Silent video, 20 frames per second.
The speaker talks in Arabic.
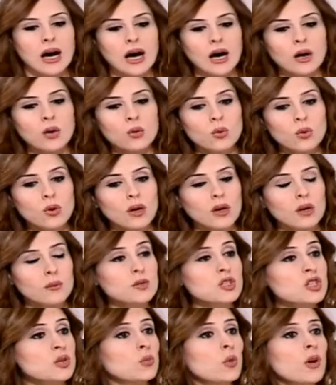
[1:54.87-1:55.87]
او آه،
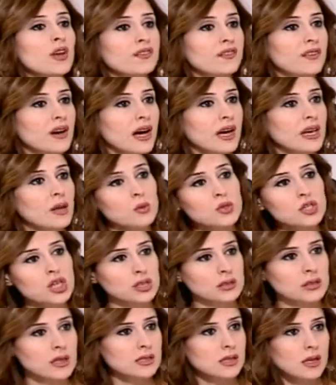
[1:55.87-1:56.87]
مش موافقه على
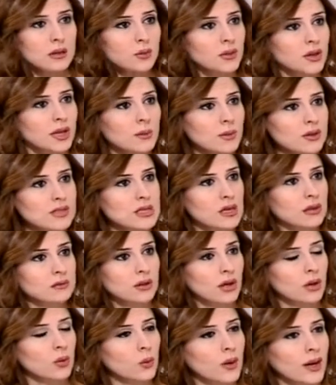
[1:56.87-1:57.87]
وجهه نظر بكل
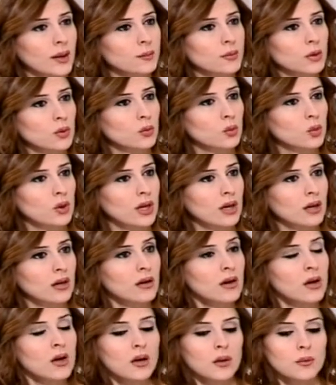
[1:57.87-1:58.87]
بساطه هو عم
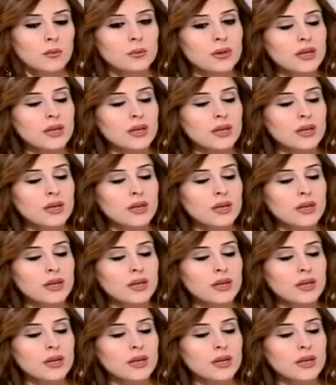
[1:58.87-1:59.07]
بيقولها نعم.